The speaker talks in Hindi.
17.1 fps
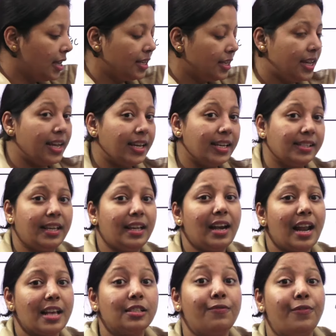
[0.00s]
ये किसकी
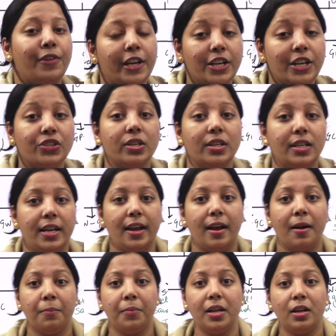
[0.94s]
क्लासिफिकेशन की है
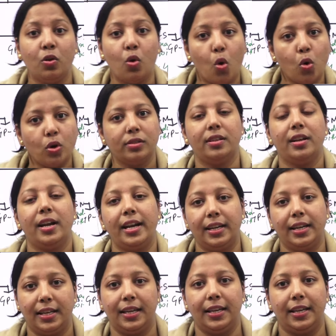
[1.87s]
हमने कोर्स
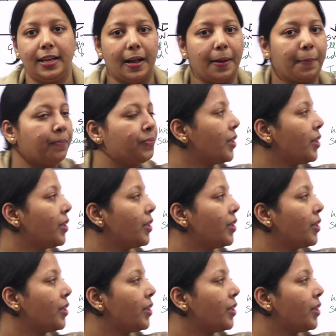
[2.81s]
ग्रेन की की है